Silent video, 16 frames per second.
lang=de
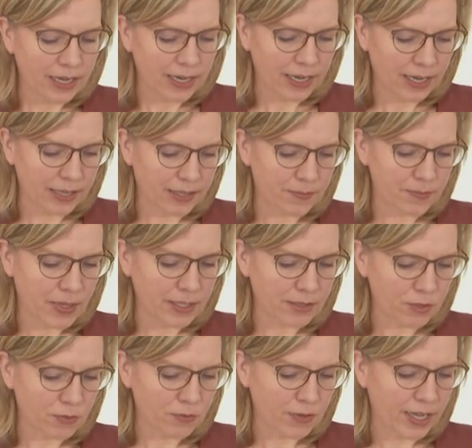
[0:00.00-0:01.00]
ähm,
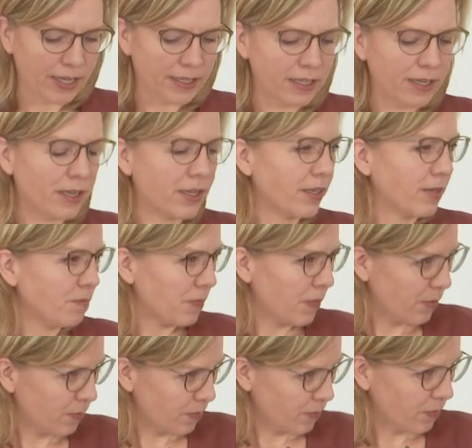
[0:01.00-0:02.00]
insofern, ähm,
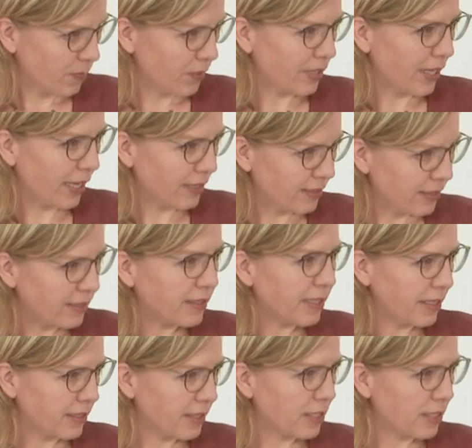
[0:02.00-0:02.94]
das ist jetzt